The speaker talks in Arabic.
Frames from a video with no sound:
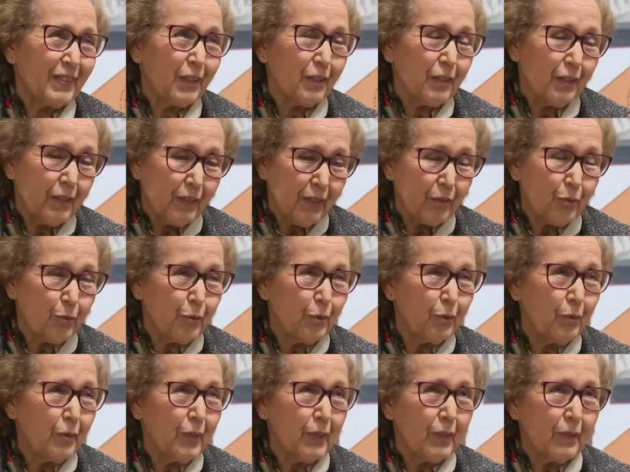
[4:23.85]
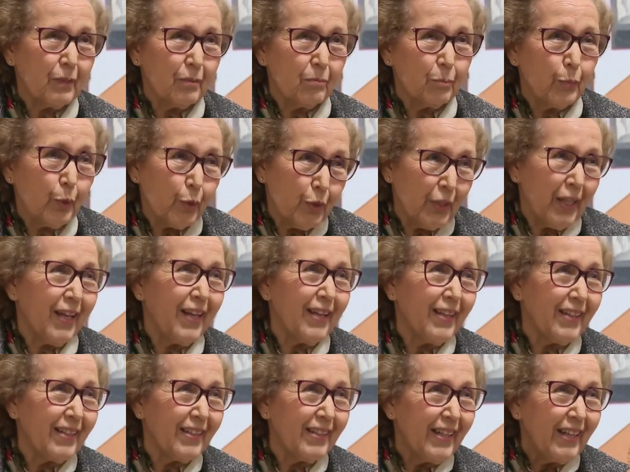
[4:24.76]
تتكون
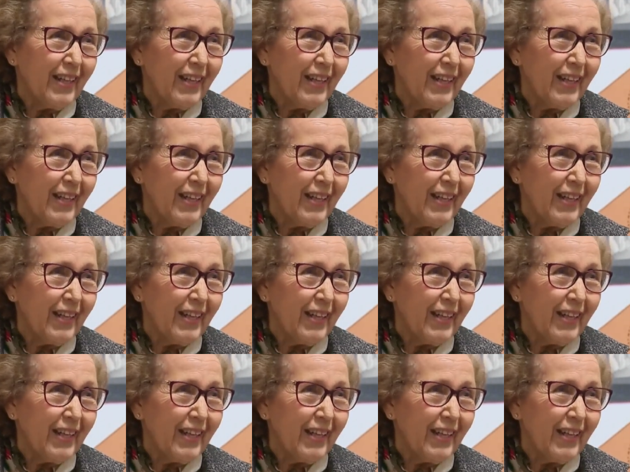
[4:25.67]
موديل